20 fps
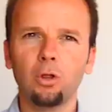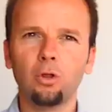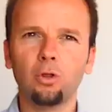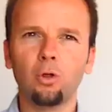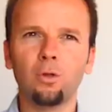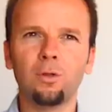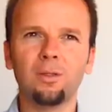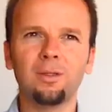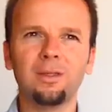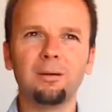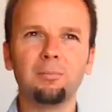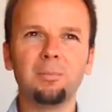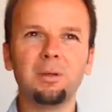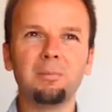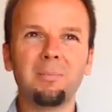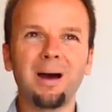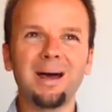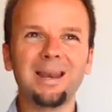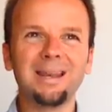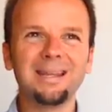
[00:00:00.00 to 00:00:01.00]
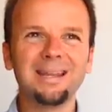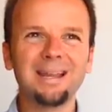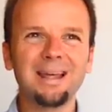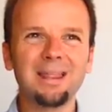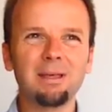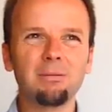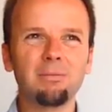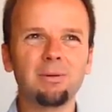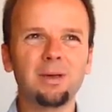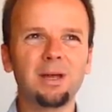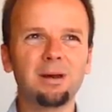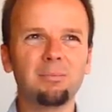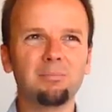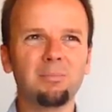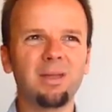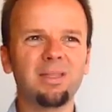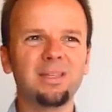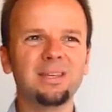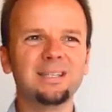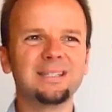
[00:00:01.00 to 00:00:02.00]
donde mi manera de ver
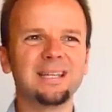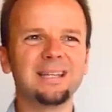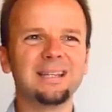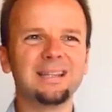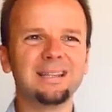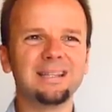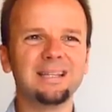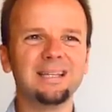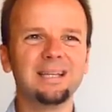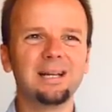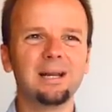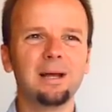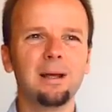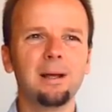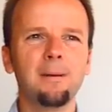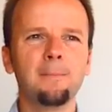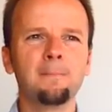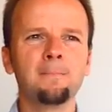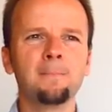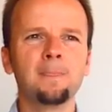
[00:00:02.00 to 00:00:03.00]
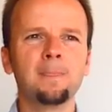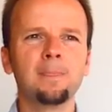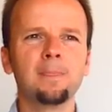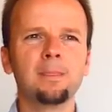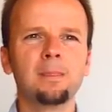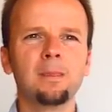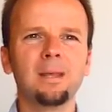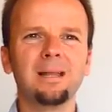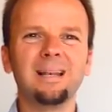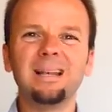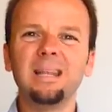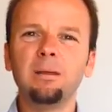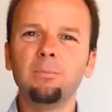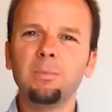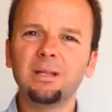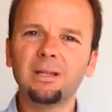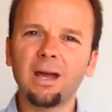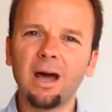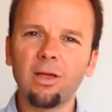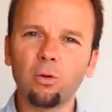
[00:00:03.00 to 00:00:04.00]
me hace sentir
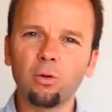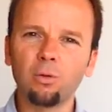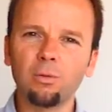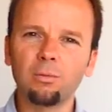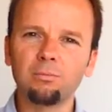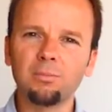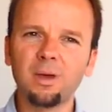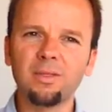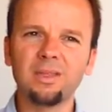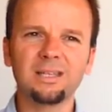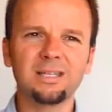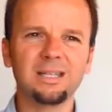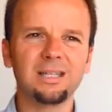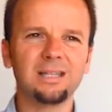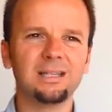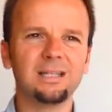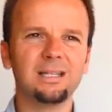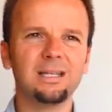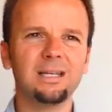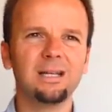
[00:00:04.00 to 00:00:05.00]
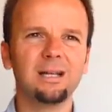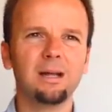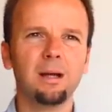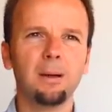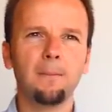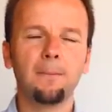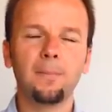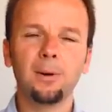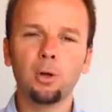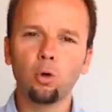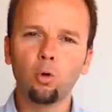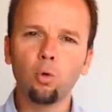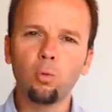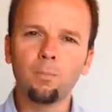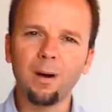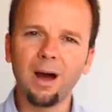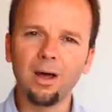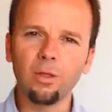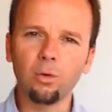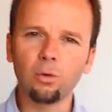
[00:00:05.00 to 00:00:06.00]
limitado, me hace sentir
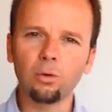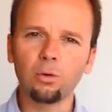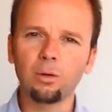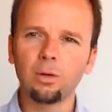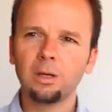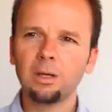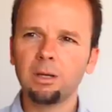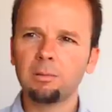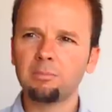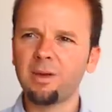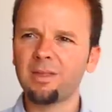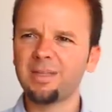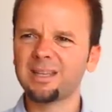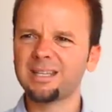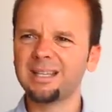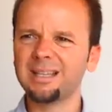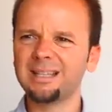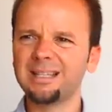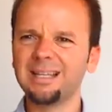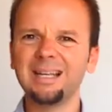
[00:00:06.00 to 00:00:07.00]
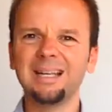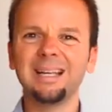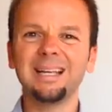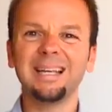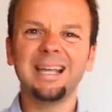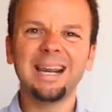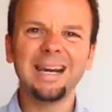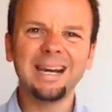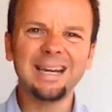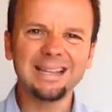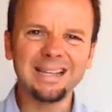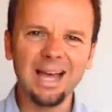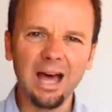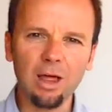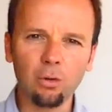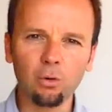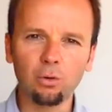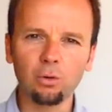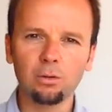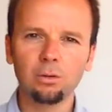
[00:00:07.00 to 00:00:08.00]
preocupado, me hace sentir
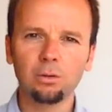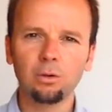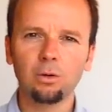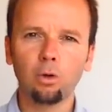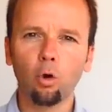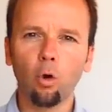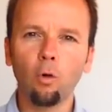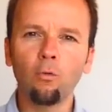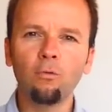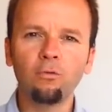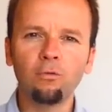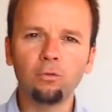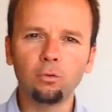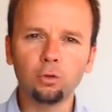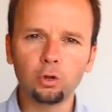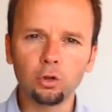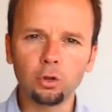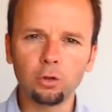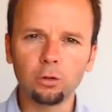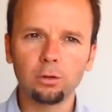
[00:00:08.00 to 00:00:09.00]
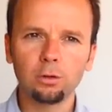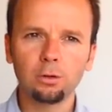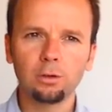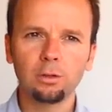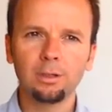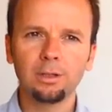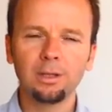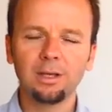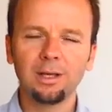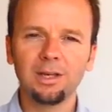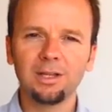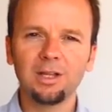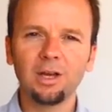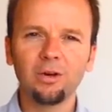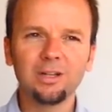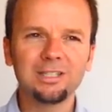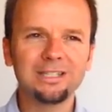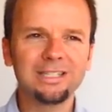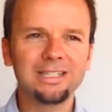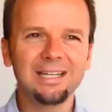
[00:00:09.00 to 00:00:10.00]
irritado, confuso. Y
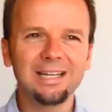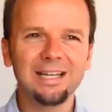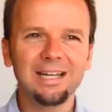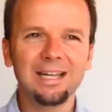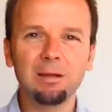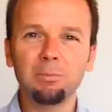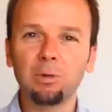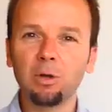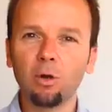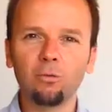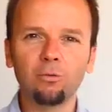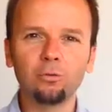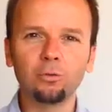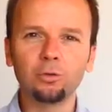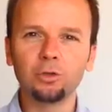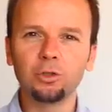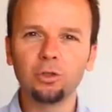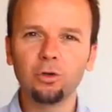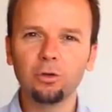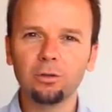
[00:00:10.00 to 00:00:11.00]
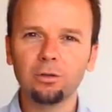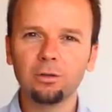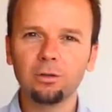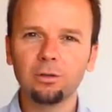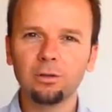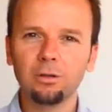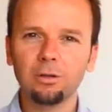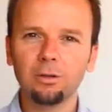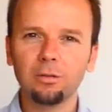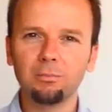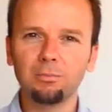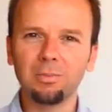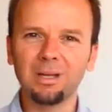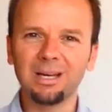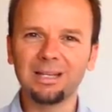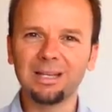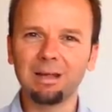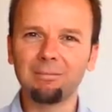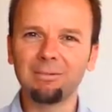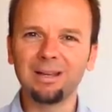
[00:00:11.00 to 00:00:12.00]
ahora sé que mi confusión, mi
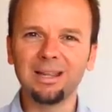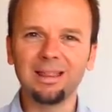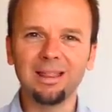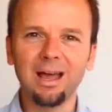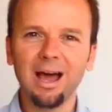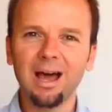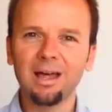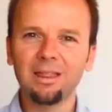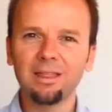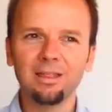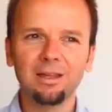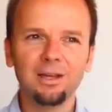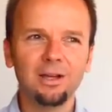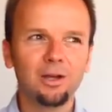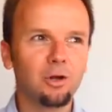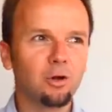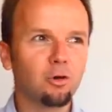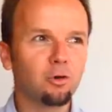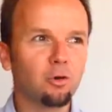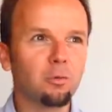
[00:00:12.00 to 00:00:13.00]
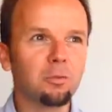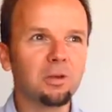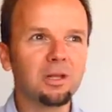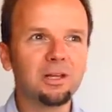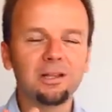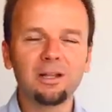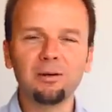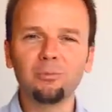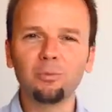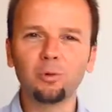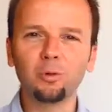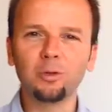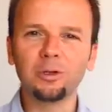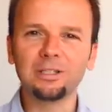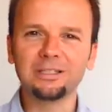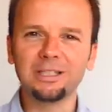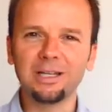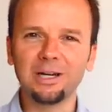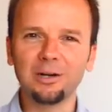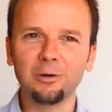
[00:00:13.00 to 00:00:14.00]
irritabilidad, no viene del mundo
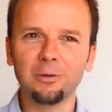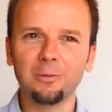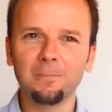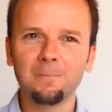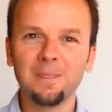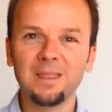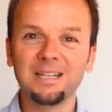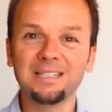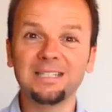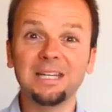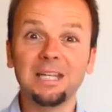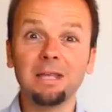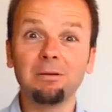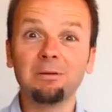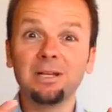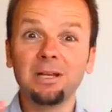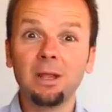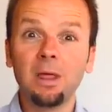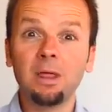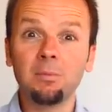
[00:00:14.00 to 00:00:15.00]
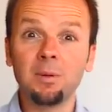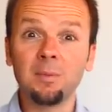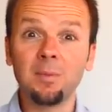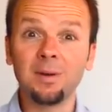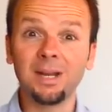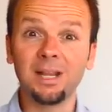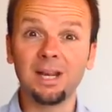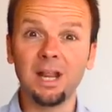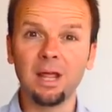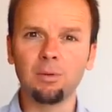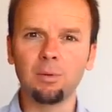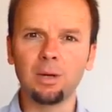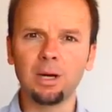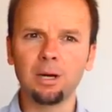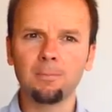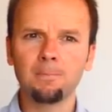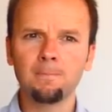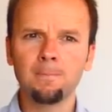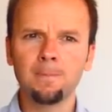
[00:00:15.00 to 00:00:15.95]
externo, sé que viene de mi manera de ver.